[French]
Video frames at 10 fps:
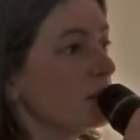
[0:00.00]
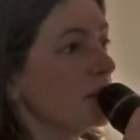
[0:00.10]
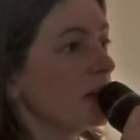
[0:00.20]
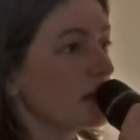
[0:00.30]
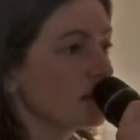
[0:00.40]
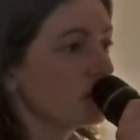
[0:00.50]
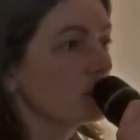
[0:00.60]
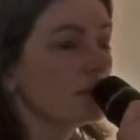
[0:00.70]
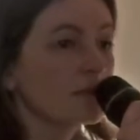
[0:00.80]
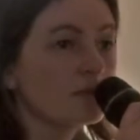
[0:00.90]
Mais la
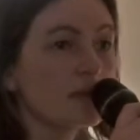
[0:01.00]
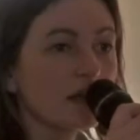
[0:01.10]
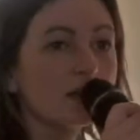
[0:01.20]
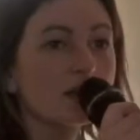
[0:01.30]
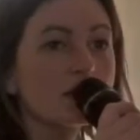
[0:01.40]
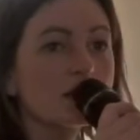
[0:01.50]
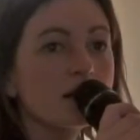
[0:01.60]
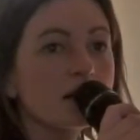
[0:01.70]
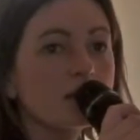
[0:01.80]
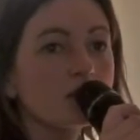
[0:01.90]
question de la
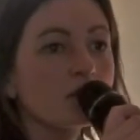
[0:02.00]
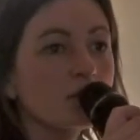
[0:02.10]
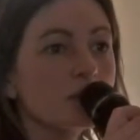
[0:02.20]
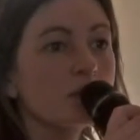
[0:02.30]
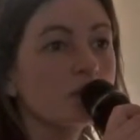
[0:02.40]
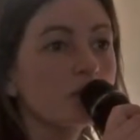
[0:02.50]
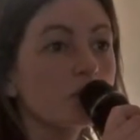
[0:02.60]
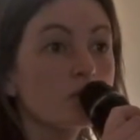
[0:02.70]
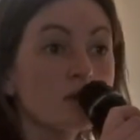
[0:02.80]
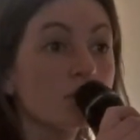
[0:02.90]
résidentialisation des pieds de
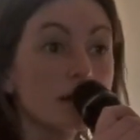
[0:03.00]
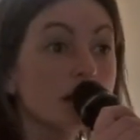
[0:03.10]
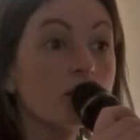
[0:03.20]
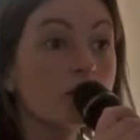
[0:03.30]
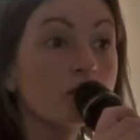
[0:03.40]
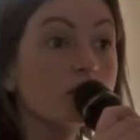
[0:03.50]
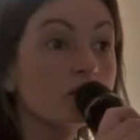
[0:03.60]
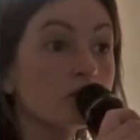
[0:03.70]
tour, moi, je m'interroge.